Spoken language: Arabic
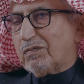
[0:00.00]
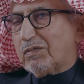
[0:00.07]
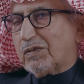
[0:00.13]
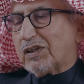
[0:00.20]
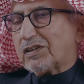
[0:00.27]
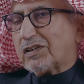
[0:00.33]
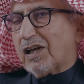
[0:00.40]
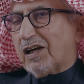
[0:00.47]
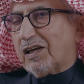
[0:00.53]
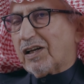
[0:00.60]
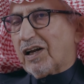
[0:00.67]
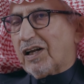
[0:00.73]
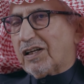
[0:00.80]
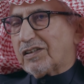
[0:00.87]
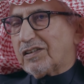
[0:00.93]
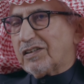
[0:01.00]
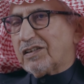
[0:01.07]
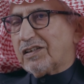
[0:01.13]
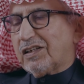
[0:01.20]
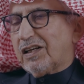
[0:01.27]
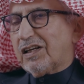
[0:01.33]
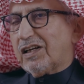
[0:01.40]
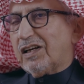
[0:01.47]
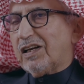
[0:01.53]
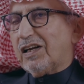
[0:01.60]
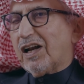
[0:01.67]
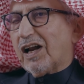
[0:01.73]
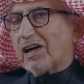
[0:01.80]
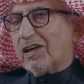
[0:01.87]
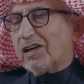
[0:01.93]
من الطائرات
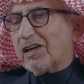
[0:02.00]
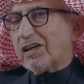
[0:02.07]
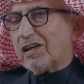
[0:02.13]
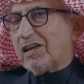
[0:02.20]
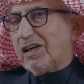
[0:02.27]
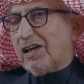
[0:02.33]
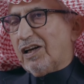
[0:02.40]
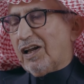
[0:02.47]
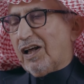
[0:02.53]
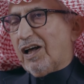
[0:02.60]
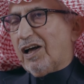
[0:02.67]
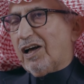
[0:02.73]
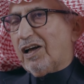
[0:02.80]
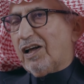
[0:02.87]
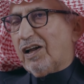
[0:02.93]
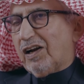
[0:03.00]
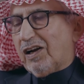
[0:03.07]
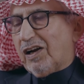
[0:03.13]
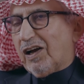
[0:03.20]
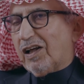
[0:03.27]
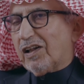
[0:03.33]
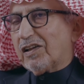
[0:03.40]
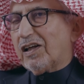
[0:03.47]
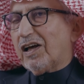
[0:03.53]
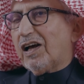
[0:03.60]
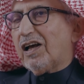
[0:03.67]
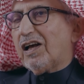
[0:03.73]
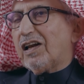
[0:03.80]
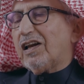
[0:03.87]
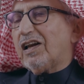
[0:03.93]
لنقلك إلى الرياض
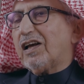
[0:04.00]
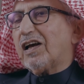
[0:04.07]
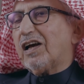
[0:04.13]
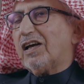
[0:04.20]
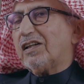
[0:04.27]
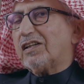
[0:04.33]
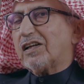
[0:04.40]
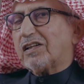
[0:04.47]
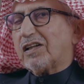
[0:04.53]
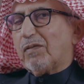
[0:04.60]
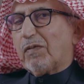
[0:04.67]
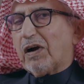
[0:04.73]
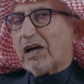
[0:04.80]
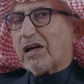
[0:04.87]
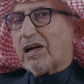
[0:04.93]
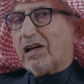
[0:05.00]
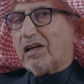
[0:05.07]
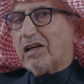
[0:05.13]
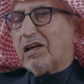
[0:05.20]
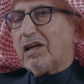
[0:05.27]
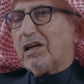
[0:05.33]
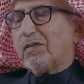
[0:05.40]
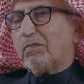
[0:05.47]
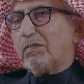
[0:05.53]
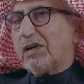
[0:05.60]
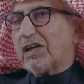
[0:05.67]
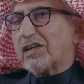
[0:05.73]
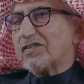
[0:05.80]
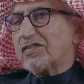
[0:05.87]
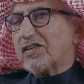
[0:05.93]
لكي تتمكن
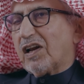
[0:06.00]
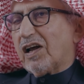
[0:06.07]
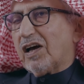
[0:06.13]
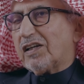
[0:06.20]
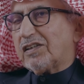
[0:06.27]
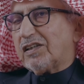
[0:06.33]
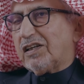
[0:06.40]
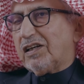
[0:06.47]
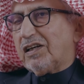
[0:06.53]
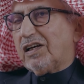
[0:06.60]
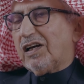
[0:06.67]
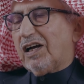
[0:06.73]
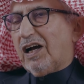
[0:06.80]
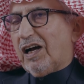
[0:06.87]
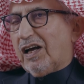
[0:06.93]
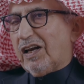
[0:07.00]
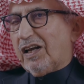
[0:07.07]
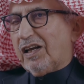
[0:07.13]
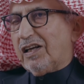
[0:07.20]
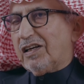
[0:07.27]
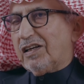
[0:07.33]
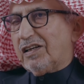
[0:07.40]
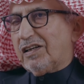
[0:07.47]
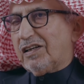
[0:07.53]
من الصلاة عليه